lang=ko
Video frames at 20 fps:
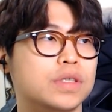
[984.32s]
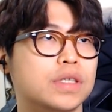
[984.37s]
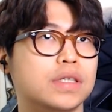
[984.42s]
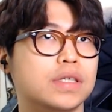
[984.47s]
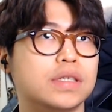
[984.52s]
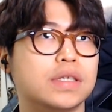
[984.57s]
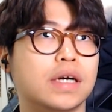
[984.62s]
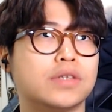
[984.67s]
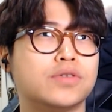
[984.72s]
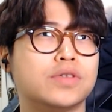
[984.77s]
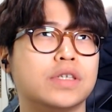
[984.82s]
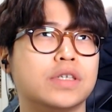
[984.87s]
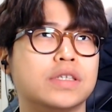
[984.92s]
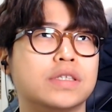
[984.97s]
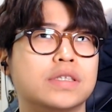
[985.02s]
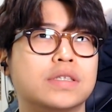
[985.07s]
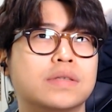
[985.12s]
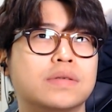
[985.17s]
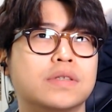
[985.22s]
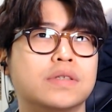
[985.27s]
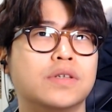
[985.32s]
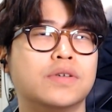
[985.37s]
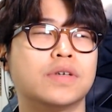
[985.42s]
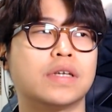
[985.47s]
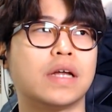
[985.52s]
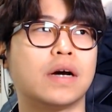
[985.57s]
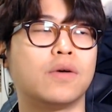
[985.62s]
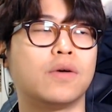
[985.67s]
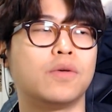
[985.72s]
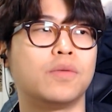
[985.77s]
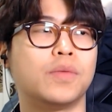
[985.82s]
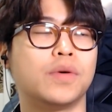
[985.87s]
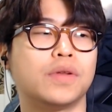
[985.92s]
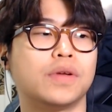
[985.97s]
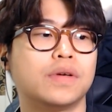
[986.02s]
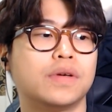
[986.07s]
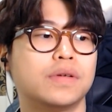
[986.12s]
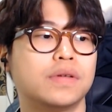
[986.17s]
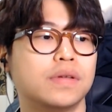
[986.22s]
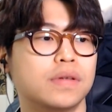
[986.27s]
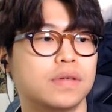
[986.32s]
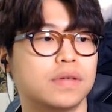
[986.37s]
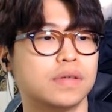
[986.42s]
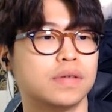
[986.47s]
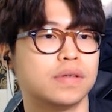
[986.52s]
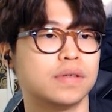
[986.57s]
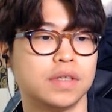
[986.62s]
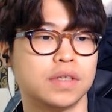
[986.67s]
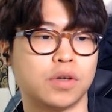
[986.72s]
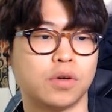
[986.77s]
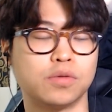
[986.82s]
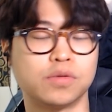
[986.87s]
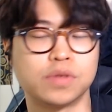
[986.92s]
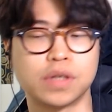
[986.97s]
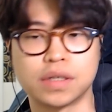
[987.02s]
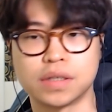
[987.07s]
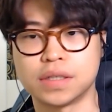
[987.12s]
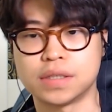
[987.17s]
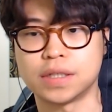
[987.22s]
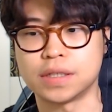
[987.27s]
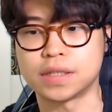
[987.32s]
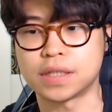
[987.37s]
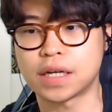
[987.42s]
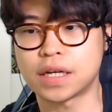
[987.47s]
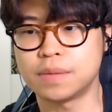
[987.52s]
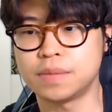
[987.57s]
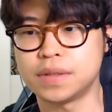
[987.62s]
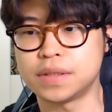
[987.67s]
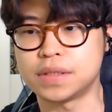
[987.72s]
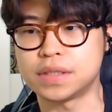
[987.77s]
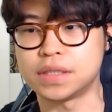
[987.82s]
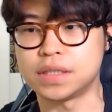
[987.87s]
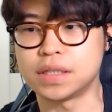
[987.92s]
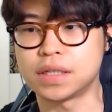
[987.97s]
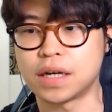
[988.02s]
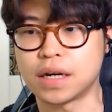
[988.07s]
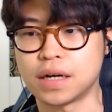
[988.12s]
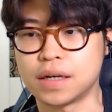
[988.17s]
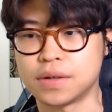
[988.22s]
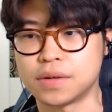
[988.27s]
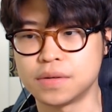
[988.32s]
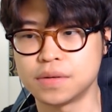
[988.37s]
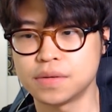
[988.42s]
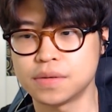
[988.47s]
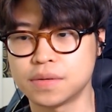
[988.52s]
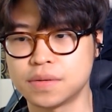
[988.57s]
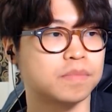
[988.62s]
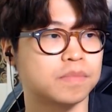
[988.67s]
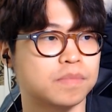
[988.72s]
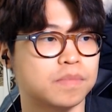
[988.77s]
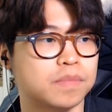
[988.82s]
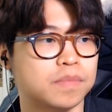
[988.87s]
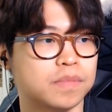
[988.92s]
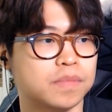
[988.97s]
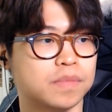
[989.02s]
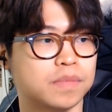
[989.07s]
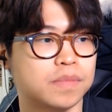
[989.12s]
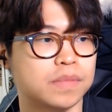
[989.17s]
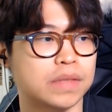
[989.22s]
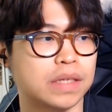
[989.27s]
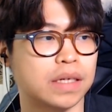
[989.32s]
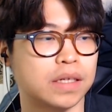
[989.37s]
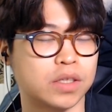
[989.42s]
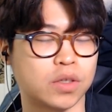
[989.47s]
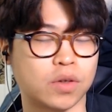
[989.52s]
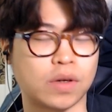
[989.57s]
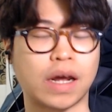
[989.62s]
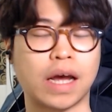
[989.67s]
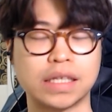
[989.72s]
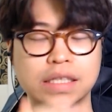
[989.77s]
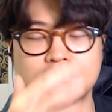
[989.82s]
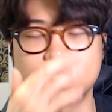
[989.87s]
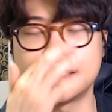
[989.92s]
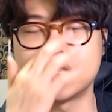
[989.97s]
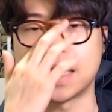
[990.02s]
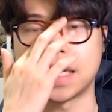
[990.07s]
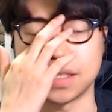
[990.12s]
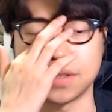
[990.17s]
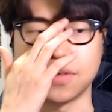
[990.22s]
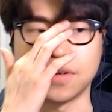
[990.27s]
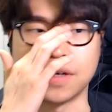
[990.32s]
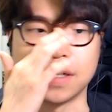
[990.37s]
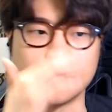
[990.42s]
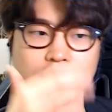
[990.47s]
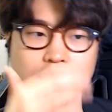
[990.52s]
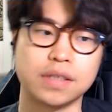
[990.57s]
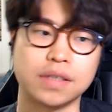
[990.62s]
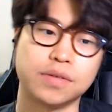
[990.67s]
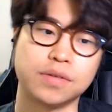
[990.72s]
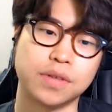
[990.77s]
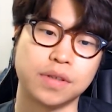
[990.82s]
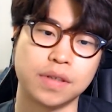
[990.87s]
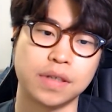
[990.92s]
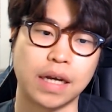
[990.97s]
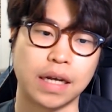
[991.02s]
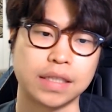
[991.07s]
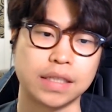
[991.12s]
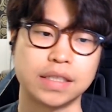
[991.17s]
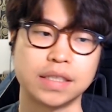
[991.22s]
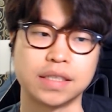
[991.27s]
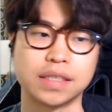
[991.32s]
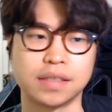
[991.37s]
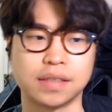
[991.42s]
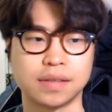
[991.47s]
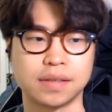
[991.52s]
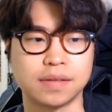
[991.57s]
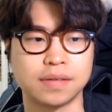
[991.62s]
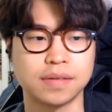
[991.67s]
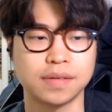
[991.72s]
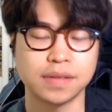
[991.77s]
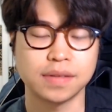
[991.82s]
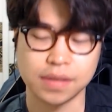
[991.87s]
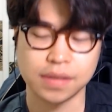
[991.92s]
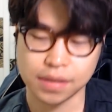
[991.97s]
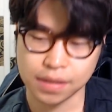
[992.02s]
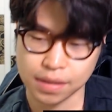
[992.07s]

이제 나중에 이런 게 나오면은 결국에 근데 이제 사람이 질까요? 저는 아직은 아닌 것 같더라고요. 아직은.